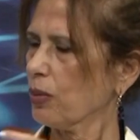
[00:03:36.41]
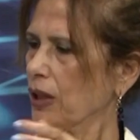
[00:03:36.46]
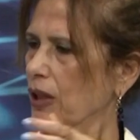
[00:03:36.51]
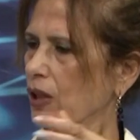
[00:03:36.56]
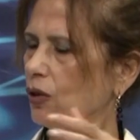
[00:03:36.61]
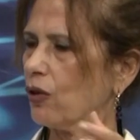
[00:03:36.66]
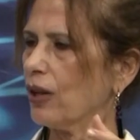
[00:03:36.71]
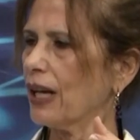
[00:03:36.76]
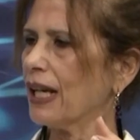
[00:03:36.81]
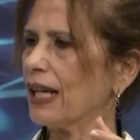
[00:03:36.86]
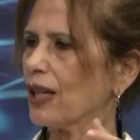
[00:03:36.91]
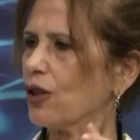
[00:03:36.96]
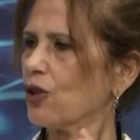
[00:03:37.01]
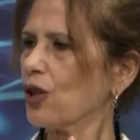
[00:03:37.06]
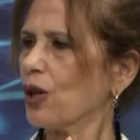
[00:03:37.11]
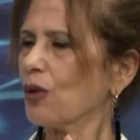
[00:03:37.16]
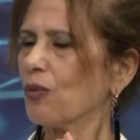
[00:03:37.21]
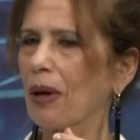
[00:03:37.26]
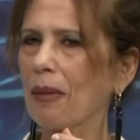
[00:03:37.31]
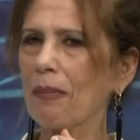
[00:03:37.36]
Perché non è che
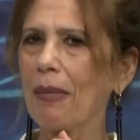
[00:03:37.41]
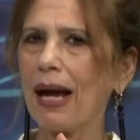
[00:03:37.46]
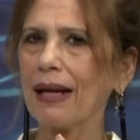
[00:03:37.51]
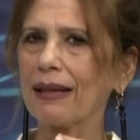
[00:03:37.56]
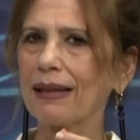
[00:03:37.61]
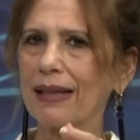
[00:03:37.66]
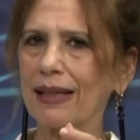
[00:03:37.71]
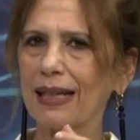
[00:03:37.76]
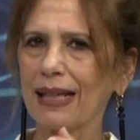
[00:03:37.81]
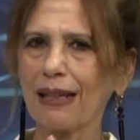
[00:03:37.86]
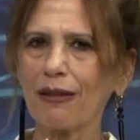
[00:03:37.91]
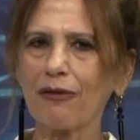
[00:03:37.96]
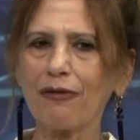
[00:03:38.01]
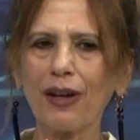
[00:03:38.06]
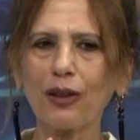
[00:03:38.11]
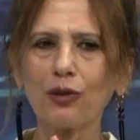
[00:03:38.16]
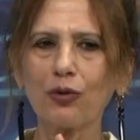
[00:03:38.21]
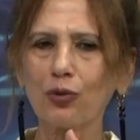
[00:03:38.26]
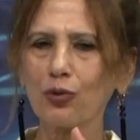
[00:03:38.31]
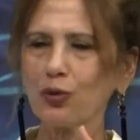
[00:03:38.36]
c'è una macchina che
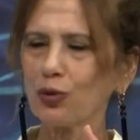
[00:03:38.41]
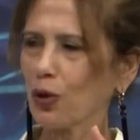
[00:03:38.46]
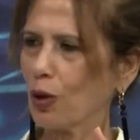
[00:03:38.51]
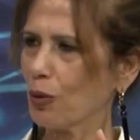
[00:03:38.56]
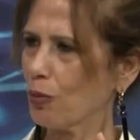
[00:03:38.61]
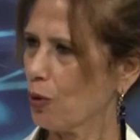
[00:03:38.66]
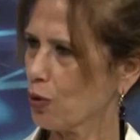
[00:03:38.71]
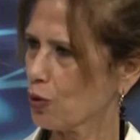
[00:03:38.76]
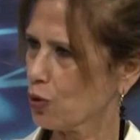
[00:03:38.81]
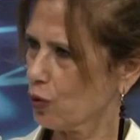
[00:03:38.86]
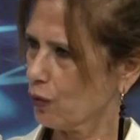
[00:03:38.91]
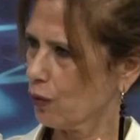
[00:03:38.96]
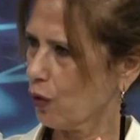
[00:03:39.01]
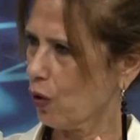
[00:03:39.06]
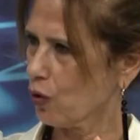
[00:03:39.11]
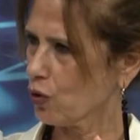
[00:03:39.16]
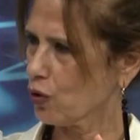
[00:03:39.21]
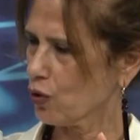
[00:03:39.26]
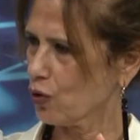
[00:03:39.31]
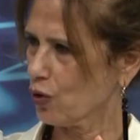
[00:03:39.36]
fa tutto al posto
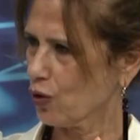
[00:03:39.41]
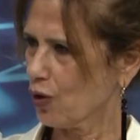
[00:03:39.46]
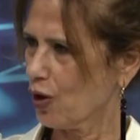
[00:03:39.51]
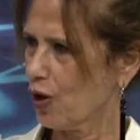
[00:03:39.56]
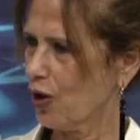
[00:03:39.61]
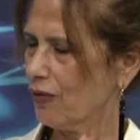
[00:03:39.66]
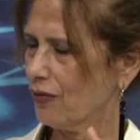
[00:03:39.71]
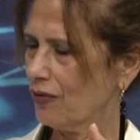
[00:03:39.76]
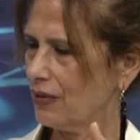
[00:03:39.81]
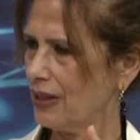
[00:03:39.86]
vostro, no?